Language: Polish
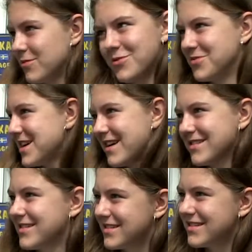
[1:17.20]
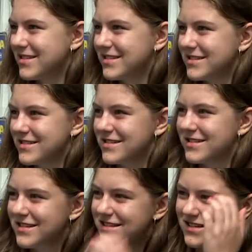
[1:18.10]
Róża?
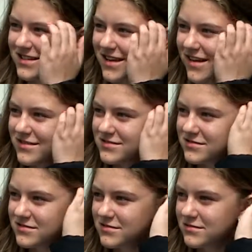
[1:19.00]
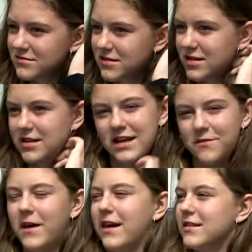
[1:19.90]
A gdzieś jeszcze poza tym?
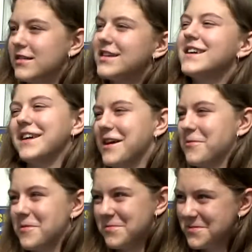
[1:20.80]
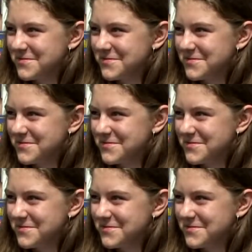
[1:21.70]
K2 i kebab.